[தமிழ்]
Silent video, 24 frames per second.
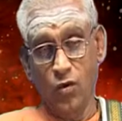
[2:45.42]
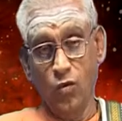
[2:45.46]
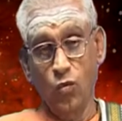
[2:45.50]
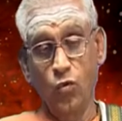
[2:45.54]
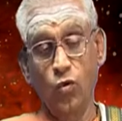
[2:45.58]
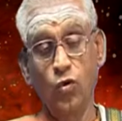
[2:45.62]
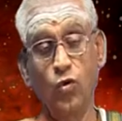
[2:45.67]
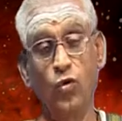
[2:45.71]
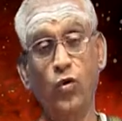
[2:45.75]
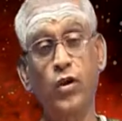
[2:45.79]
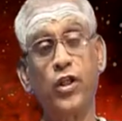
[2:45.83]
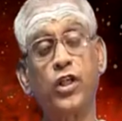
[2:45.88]

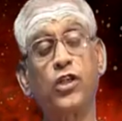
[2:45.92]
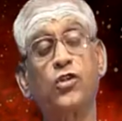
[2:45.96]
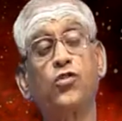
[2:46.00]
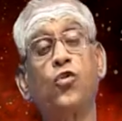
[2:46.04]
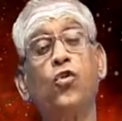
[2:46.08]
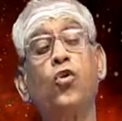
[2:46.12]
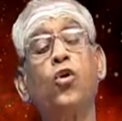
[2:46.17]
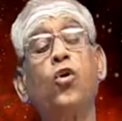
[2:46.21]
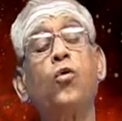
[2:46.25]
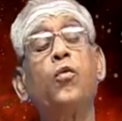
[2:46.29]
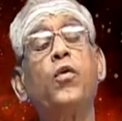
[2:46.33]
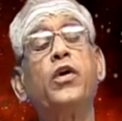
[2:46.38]
உன்னுடைய
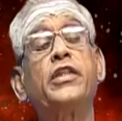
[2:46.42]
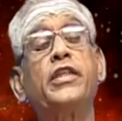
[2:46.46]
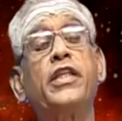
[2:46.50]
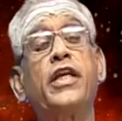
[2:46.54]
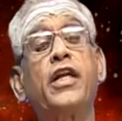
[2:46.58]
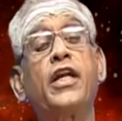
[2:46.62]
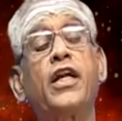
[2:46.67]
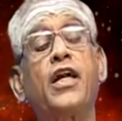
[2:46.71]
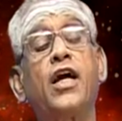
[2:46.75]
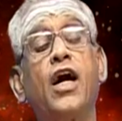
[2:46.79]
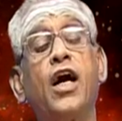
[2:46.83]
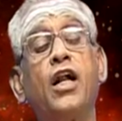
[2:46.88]
சொரூபத்தை
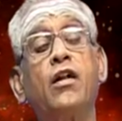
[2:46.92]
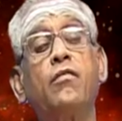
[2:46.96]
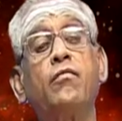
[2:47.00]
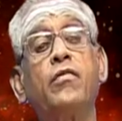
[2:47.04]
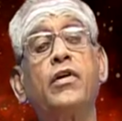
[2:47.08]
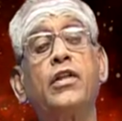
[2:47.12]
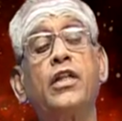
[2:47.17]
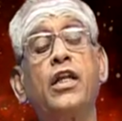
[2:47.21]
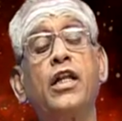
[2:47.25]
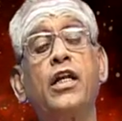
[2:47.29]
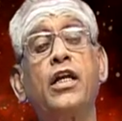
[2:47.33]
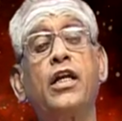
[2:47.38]

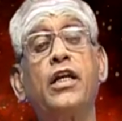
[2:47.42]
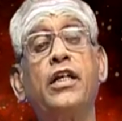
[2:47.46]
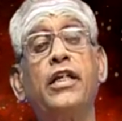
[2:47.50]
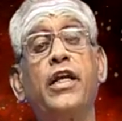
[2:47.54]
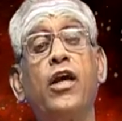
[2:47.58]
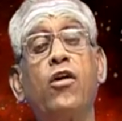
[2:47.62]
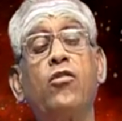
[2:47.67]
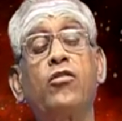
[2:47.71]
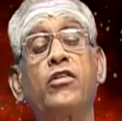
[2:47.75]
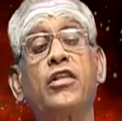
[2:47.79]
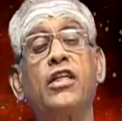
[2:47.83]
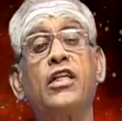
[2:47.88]
காண்பதற்கு நீ
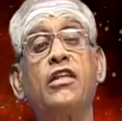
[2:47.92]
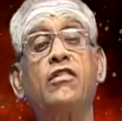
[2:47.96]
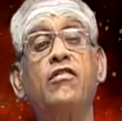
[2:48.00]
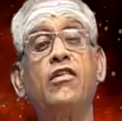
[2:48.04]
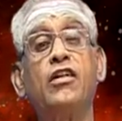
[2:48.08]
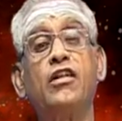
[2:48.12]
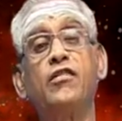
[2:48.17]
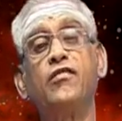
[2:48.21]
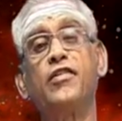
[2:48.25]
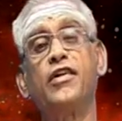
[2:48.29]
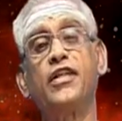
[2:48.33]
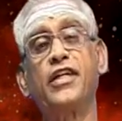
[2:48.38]
அருள் செய்ய
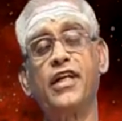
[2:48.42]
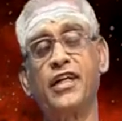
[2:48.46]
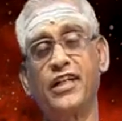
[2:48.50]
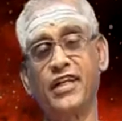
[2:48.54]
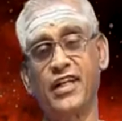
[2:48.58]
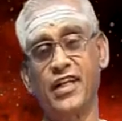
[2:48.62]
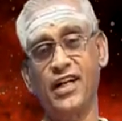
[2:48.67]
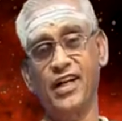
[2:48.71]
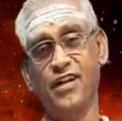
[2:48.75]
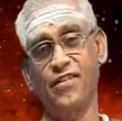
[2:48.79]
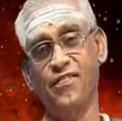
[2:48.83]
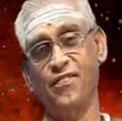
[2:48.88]
வேண்டும் என்று
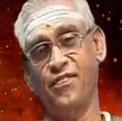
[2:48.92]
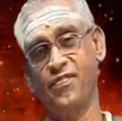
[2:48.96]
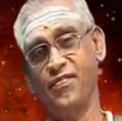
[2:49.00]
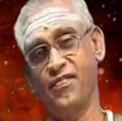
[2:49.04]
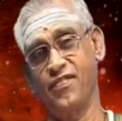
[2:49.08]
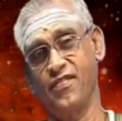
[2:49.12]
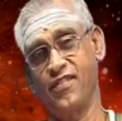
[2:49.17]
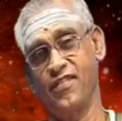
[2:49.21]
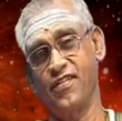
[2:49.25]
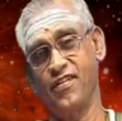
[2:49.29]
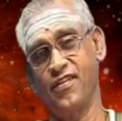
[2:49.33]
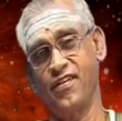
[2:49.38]
கேட்கிறார்
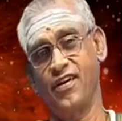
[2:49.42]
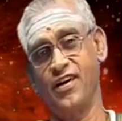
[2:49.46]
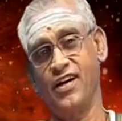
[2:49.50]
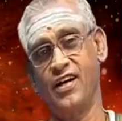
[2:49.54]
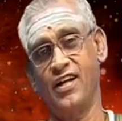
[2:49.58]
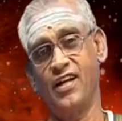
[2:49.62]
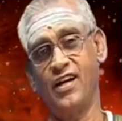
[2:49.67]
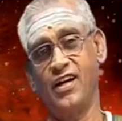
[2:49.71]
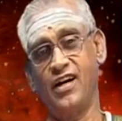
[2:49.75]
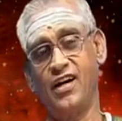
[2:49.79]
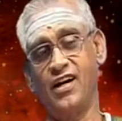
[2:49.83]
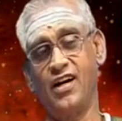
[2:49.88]

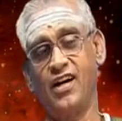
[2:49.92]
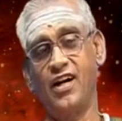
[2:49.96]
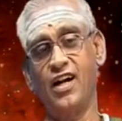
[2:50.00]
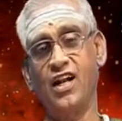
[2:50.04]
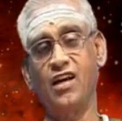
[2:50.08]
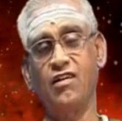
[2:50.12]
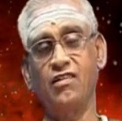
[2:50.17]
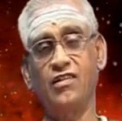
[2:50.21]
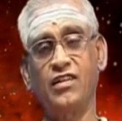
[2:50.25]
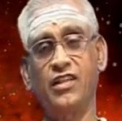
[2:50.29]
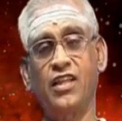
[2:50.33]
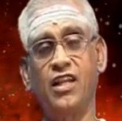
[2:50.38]

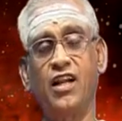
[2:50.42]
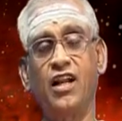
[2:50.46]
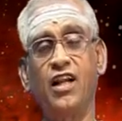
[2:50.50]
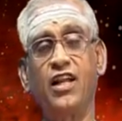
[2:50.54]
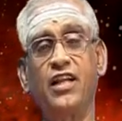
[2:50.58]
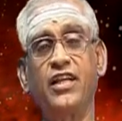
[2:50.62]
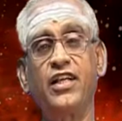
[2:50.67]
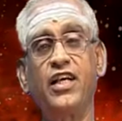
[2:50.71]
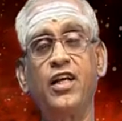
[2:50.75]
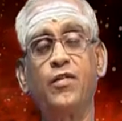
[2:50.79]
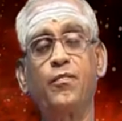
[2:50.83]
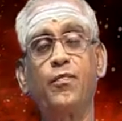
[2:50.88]

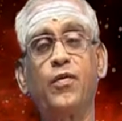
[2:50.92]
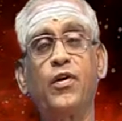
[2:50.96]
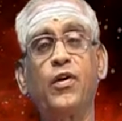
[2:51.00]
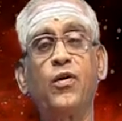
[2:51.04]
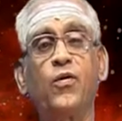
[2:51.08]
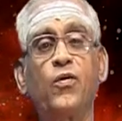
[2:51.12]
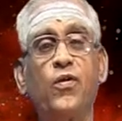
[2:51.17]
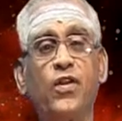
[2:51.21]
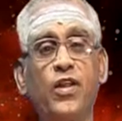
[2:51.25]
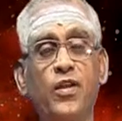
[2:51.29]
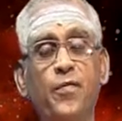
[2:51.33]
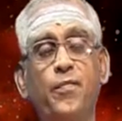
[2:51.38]
ஆணவத்தினாலே
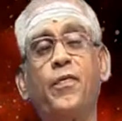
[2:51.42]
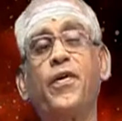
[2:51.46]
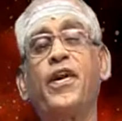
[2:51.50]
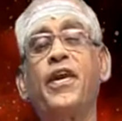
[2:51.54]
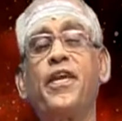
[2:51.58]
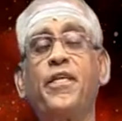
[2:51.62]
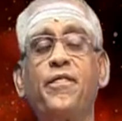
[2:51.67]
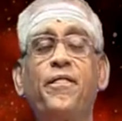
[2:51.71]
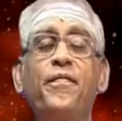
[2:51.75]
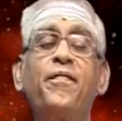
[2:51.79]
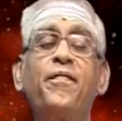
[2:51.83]
ஏற்படக்கூடிய பிழை